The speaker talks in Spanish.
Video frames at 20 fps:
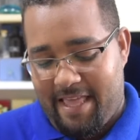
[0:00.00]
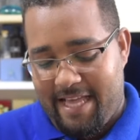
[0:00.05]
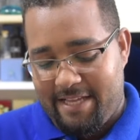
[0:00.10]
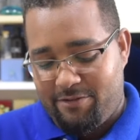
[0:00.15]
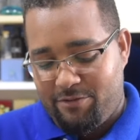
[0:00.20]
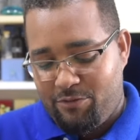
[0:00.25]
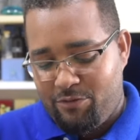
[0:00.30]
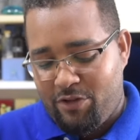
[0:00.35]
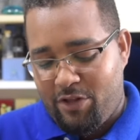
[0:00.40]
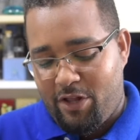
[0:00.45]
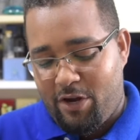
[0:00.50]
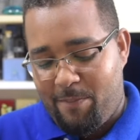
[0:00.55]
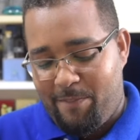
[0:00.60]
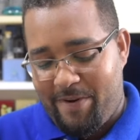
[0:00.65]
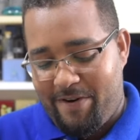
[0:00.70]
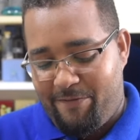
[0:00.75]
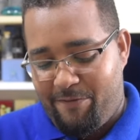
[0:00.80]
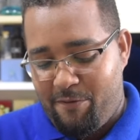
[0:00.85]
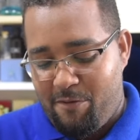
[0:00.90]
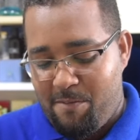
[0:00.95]
Es uno de los
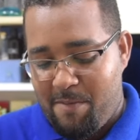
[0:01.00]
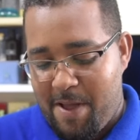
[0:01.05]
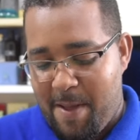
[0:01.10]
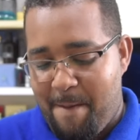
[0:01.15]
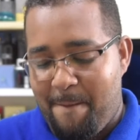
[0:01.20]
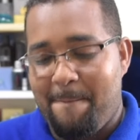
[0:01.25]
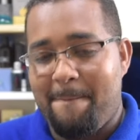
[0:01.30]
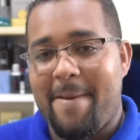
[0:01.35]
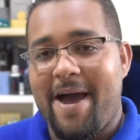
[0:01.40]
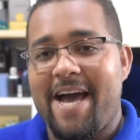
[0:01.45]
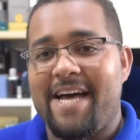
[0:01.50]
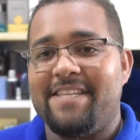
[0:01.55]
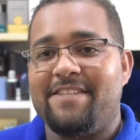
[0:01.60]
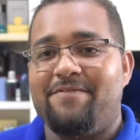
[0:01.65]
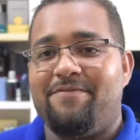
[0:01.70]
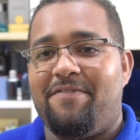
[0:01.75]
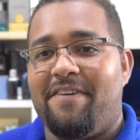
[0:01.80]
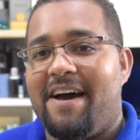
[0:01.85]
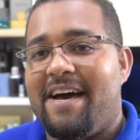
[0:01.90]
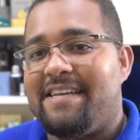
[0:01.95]
perfumes
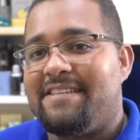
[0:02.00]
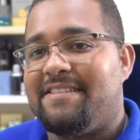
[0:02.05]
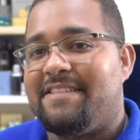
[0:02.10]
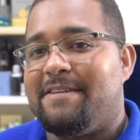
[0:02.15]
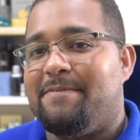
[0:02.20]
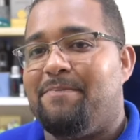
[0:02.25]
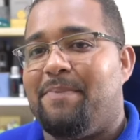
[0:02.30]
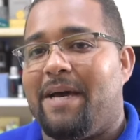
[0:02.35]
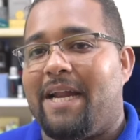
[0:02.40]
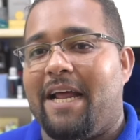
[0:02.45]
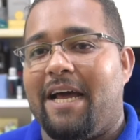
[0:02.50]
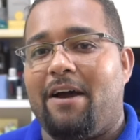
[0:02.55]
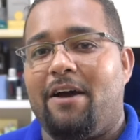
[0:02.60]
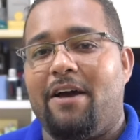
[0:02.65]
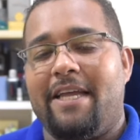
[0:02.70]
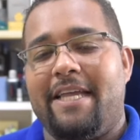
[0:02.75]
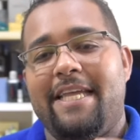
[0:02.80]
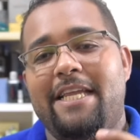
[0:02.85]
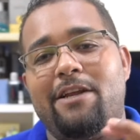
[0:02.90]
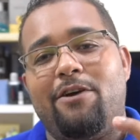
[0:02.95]
más fácil para
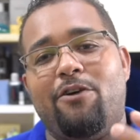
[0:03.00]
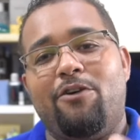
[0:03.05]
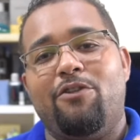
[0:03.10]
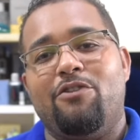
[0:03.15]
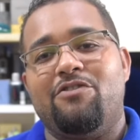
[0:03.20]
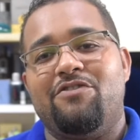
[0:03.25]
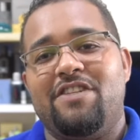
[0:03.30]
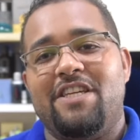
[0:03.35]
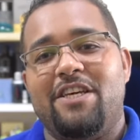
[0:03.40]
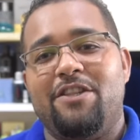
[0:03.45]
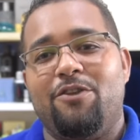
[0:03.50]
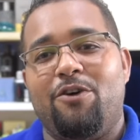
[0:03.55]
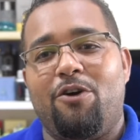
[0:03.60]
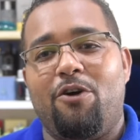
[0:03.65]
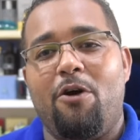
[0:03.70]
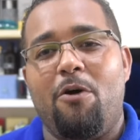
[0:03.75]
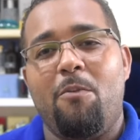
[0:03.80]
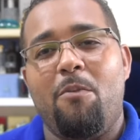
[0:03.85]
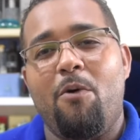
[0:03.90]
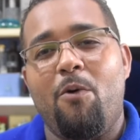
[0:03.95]
ir conociendo
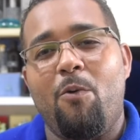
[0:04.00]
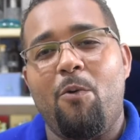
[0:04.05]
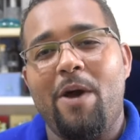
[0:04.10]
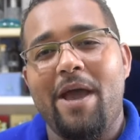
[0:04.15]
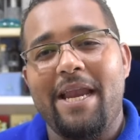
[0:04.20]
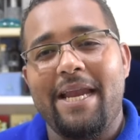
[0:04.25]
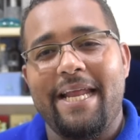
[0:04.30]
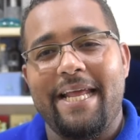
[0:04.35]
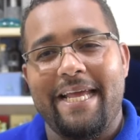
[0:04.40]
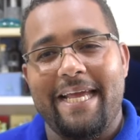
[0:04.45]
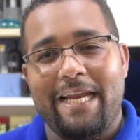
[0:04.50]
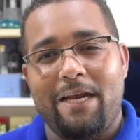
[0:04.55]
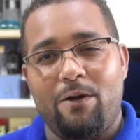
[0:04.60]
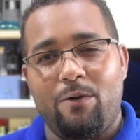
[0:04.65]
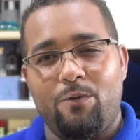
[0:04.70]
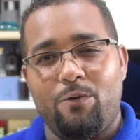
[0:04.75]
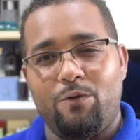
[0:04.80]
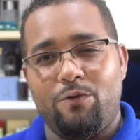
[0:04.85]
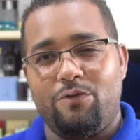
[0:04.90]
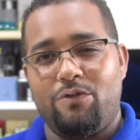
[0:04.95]
cómo huele
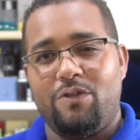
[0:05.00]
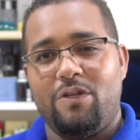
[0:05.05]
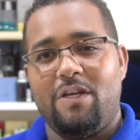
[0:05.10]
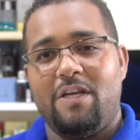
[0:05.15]
el Oud.